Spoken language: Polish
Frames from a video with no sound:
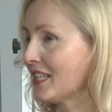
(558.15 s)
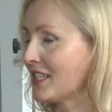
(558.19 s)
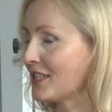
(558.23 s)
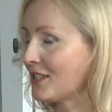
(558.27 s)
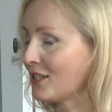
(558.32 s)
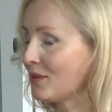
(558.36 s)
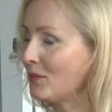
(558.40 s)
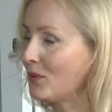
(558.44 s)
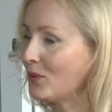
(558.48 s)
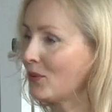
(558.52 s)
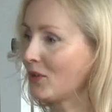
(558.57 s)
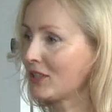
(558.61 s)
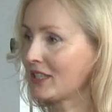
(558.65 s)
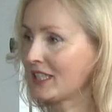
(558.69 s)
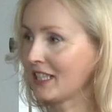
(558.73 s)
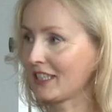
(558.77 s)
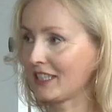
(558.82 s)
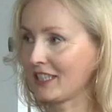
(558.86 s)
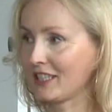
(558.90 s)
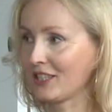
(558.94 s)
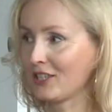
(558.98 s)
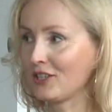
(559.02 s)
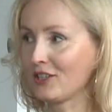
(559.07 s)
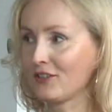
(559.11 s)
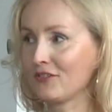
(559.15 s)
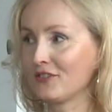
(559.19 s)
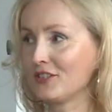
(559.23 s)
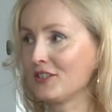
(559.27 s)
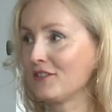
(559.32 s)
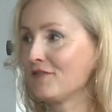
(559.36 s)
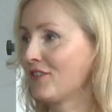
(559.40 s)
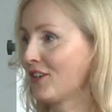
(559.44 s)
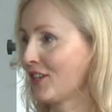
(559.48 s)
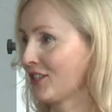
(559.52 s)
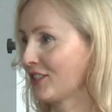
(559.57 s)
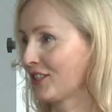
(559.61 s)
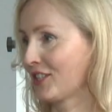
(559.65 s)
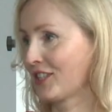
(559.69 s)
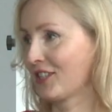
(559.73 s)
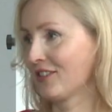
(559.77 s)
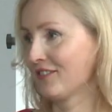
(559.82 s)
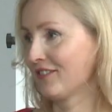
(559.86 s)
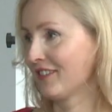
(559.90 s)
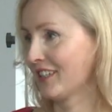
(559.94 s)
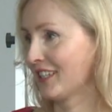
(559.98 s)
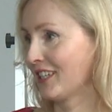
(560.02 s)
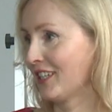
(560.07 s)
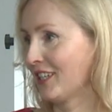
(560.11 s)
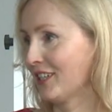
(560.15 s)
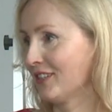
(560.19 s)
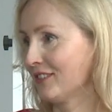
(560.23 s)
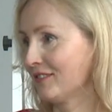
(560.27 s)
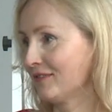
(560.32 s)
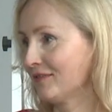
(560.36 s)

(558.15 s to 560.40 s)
Co było takiego w nim wyjątkowego?